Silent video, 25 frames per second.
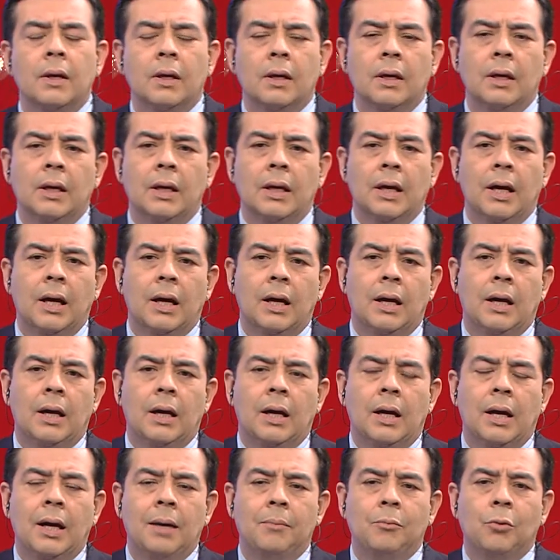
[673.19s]
eh,
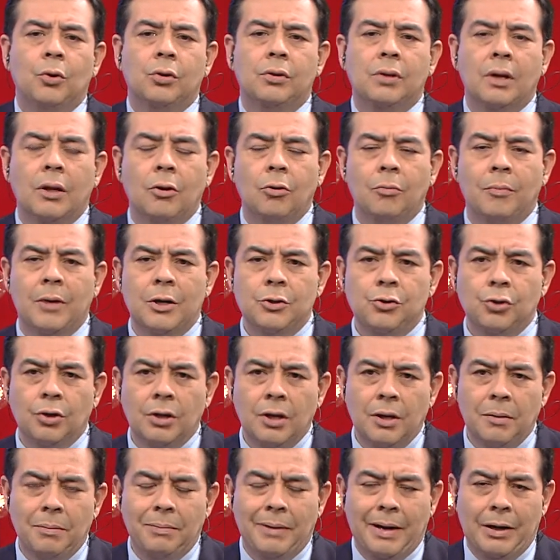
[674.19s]
ha, ha, mostrado
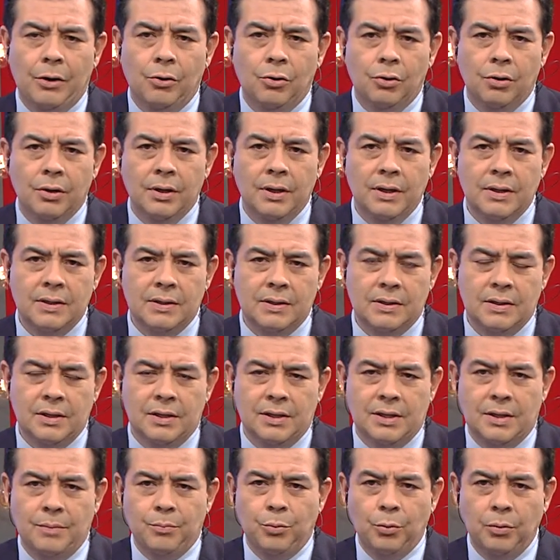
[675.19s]
mayores valores
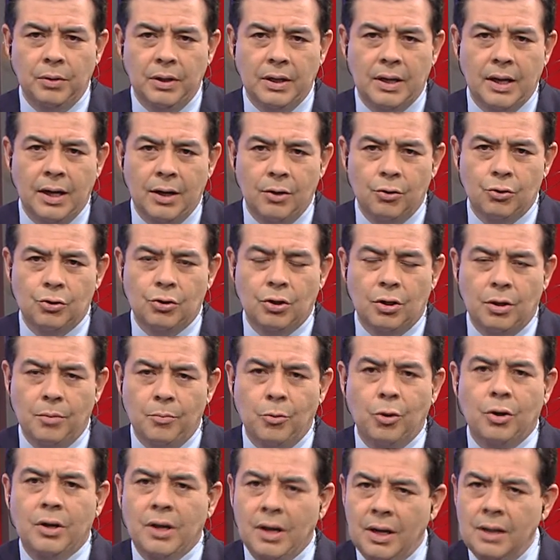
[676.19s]
republicanos o
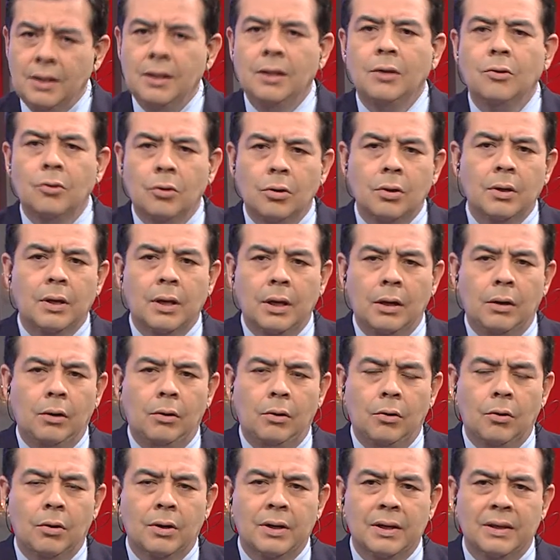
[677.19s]
democráticos que
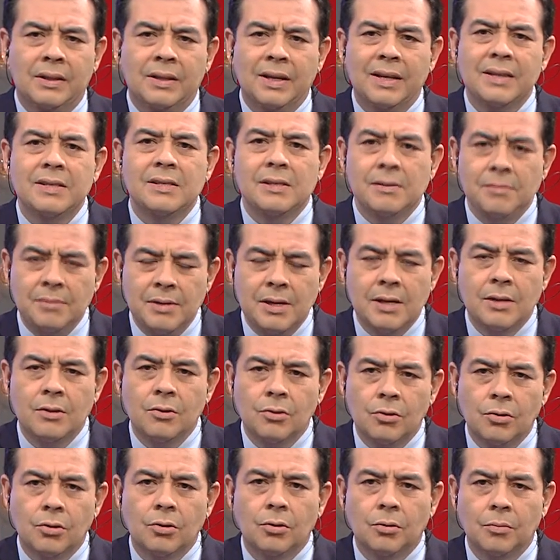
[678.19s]
los que está
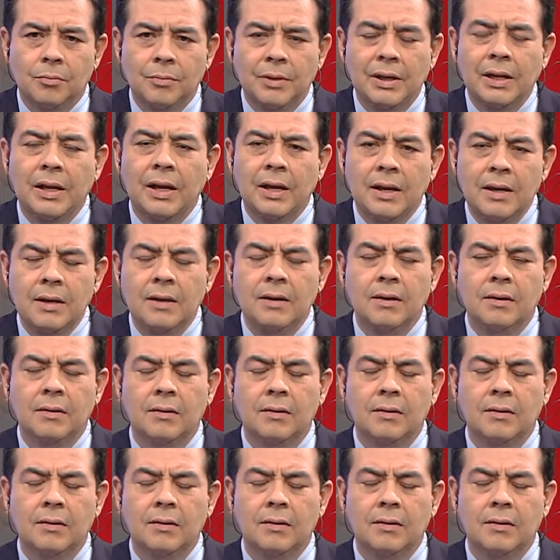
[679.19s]
exhibiendo mi ley?